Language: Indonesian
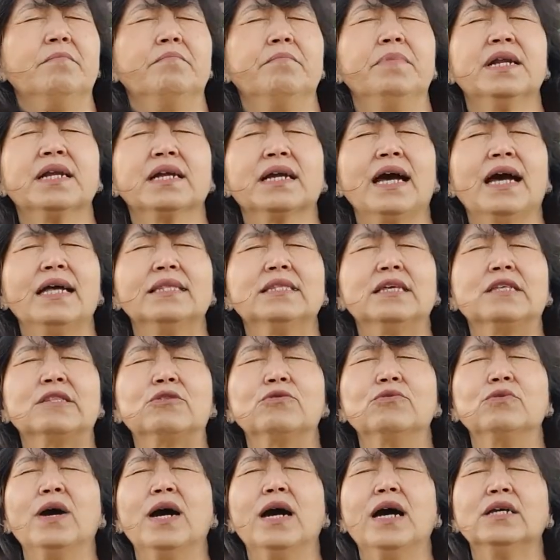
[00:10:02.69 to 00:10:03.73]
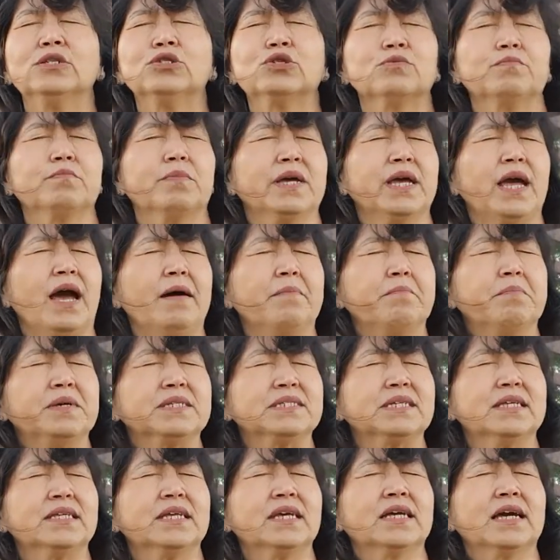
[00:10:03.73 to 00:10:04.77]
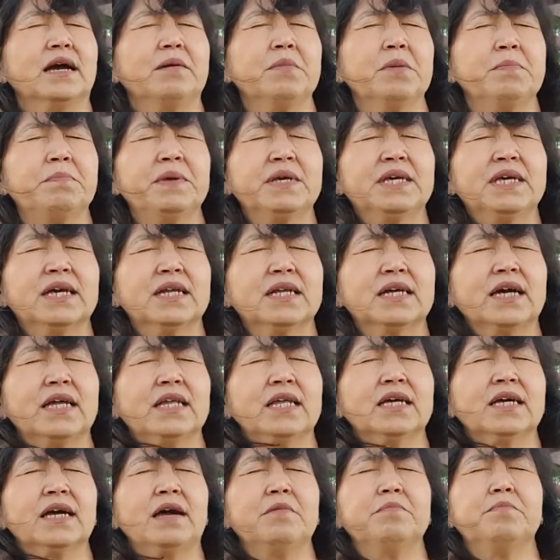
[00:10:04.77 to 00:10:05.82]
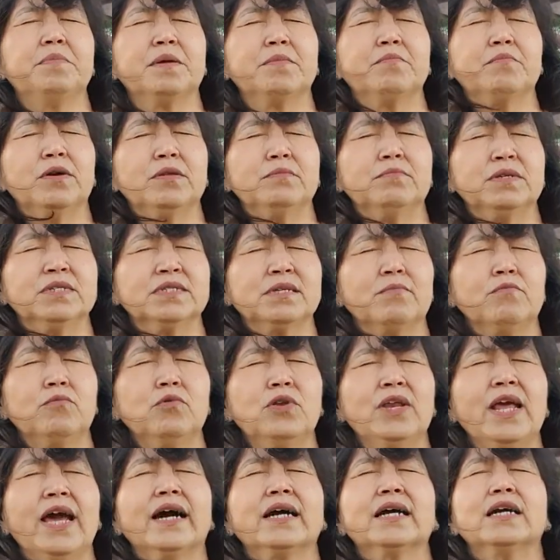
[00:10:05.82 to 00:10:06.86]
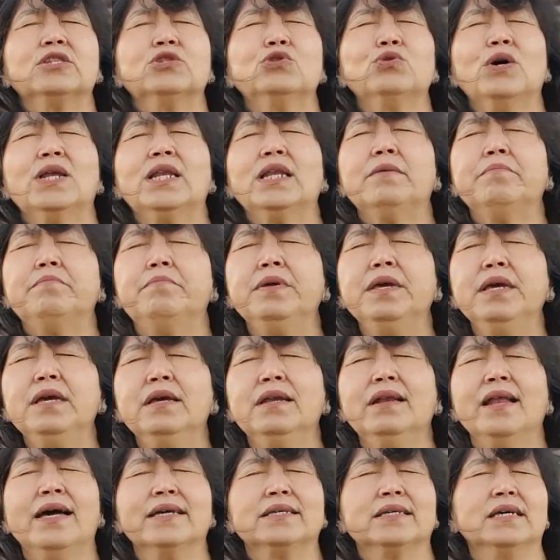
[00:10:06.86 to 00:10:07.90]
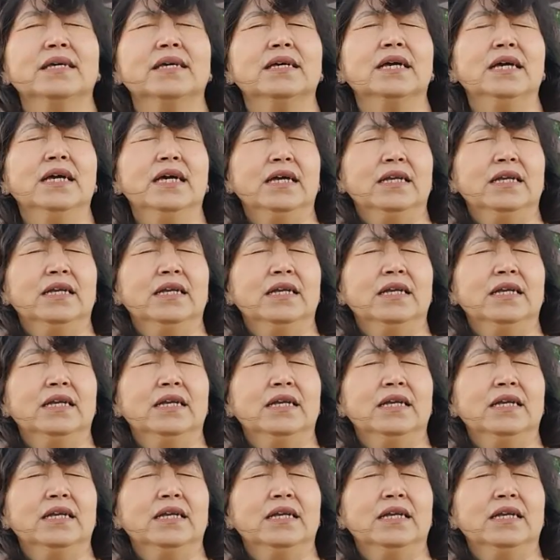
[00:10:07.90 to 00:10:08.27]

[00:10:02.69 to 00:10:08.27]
Berkati Tuhan supaya apa saja yang kami pikirkan, yang kami perbuat bisa muliakan Tuhan lebih lagi